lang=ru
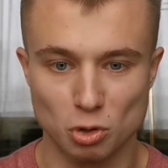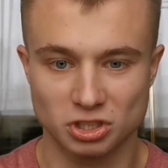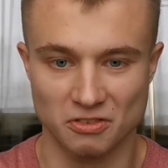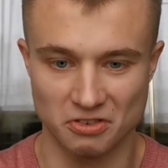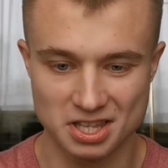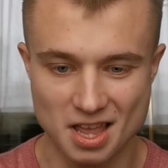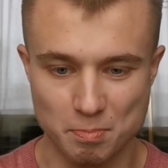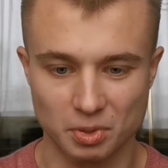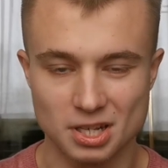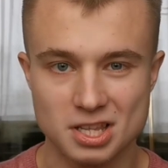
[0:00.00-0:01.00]
просто в
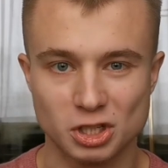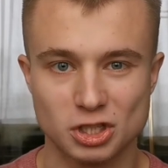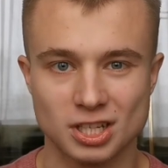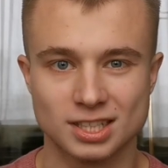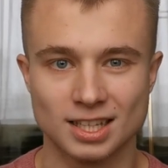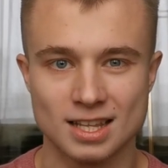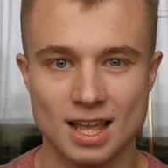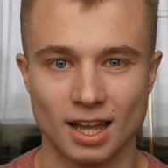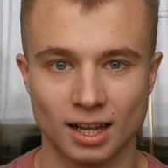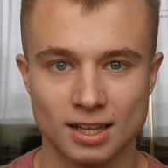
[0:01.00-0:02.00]
неприличных
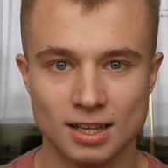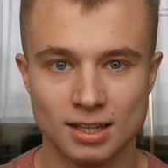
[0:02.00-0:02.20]
штанах.